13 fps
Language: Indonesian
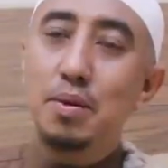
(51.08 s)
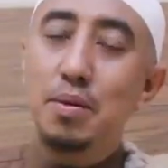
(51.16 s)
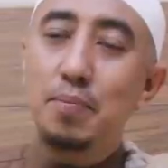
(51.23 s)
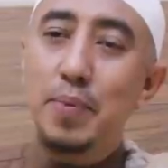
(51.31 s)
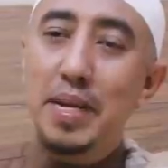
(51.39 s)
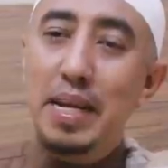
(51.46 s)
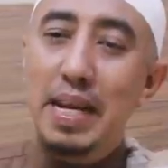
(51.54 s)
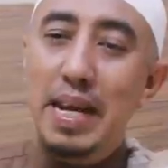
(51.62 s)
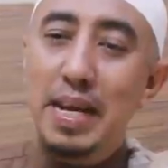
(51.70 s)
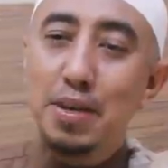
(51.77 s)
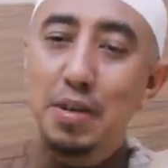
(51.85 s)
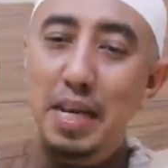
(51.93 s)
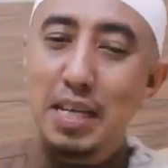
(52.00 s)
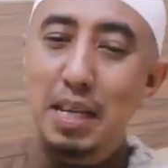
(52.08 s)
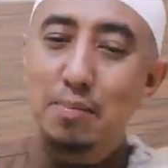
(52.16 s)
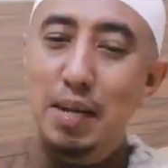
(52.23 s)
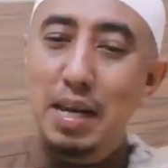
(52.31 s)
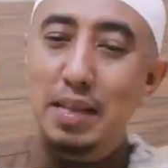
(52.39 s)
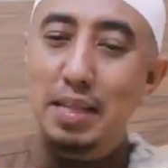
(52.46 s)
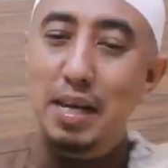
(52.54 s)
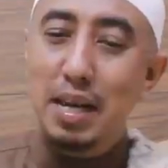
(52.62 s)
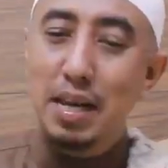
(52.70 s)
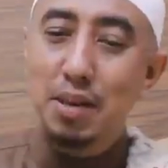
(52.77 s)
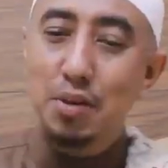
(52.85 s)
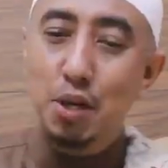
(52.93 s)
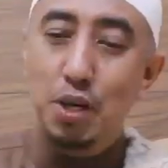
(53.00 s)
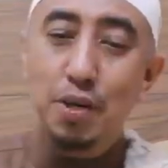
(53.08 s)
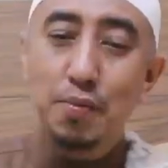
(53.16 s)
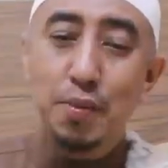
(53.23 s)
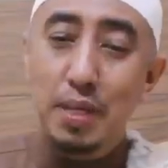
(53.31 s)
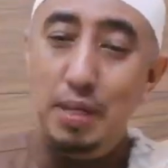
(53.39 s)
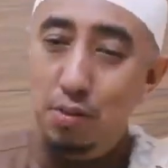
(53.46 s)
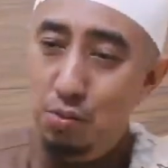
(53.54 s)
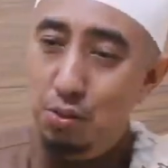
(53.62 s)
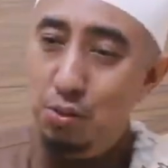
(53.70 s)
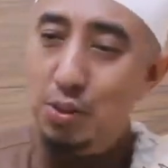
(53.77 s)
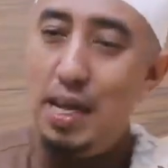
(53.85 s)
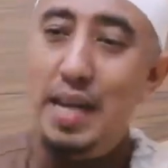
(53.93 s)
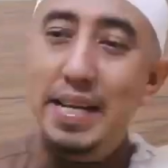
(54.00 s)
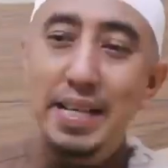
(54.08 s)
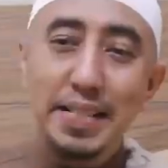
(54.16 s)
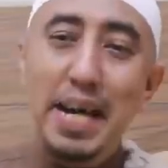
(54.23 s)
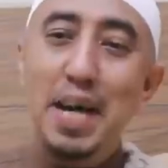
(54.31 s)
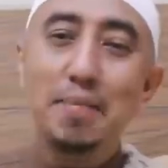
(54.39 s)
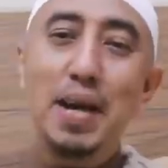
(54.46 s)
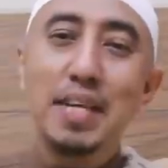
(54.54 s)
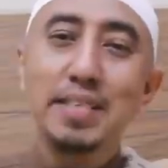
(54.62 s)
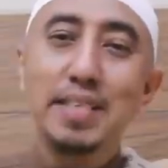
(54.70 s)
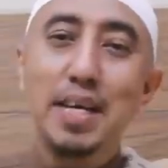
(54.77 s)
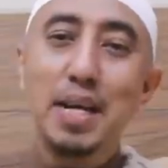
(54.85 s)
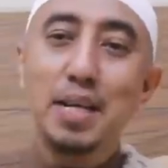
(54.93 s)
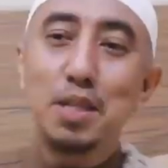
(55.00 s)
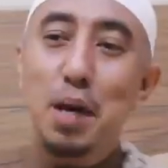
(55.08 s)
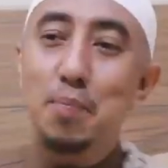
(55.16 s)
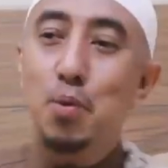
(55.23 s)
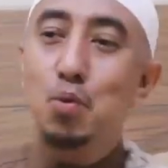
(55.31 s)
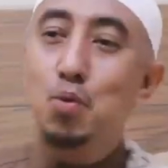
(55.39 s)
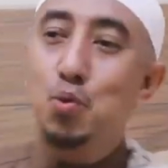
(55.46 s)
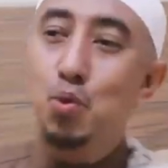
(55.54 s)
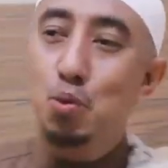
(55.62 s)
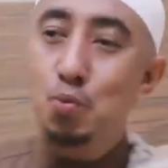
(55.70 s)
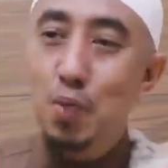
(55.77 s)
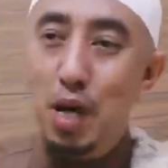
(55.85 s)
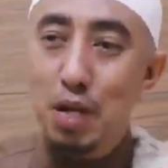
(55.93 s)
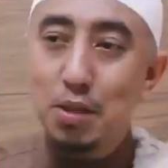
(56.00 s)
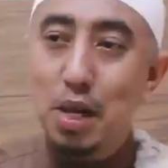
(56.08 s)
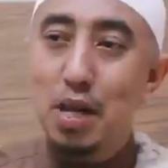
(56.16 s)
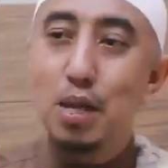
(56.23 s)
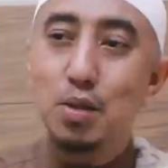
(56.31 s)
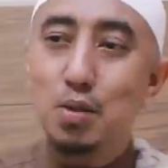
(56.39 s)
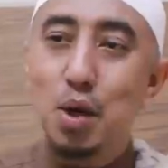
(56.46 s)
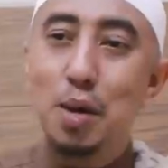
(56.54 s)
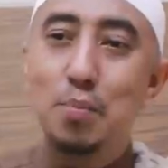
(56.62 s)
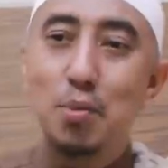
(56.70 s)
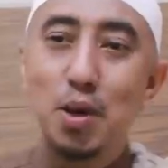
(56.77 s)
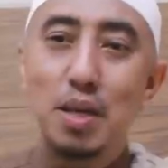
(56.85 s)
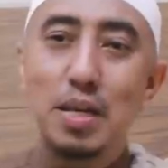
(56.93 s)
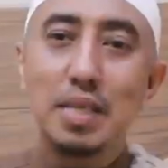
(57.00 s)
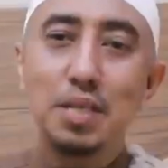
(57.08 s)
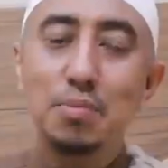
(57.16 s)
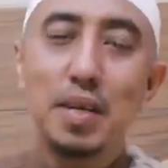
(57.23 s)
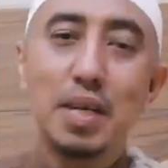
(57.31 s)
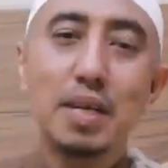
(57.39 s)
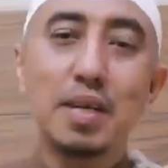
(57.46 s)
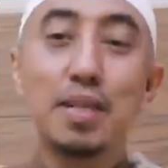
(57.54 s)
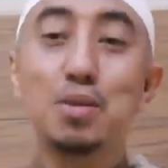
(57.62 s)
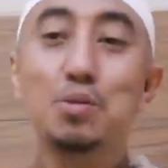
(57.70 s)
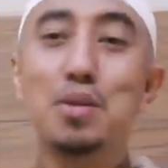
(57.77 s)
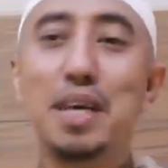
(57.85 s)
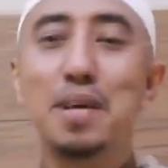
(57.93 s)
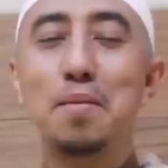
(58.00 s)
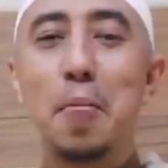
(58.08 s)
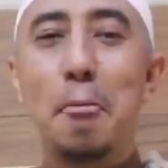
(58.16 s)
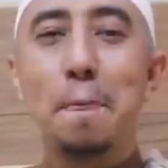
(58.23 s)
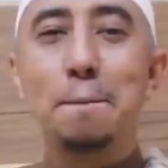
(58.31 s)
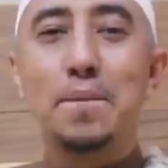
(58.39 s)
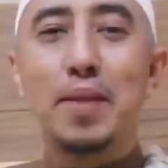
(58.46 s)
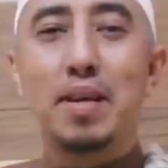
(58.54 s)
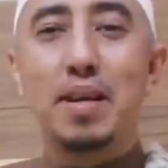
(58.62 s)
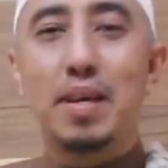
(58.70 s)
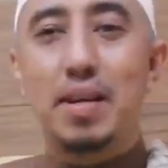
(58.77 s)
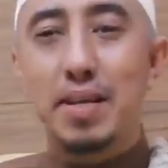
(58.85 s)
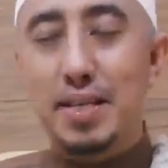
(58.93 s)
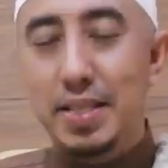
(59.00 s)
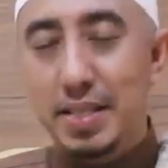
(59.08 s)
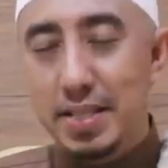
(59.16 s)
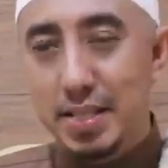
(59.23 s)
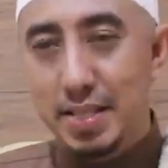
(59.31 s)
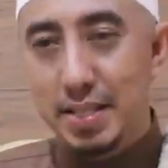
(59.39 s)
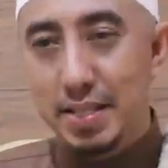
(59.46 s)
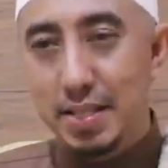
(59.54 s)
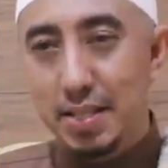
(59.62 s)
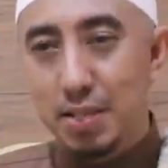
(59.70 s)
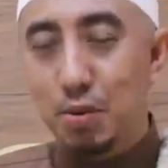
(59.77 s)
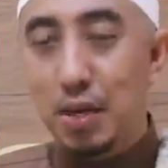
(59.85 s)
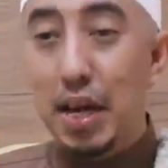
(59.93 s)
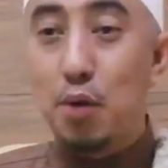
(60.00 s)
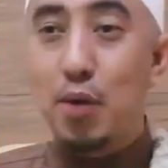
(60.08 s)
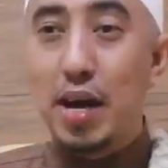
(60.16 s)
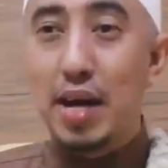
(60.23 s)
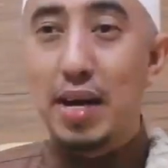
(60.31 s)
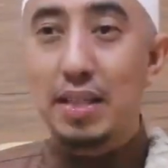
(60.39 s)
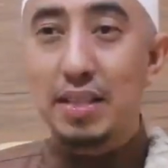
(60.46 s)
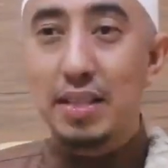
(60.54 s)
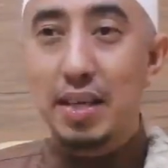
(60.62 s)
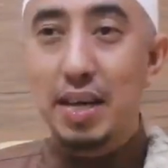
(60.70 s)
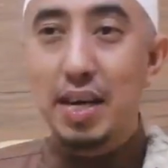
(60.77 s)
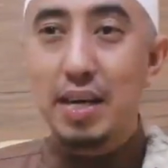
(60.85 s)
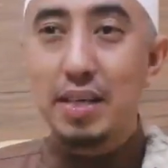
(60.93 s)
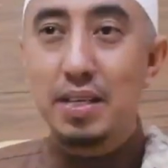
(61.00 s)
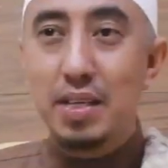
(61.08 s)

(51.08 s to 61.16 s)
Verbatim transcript: penilaian orang yang mengatakan doif ya untuk kalian jangan baca tapi untuk mengatakan nggak boleh dan sebagainya itu yang Eh, itu kelewat ya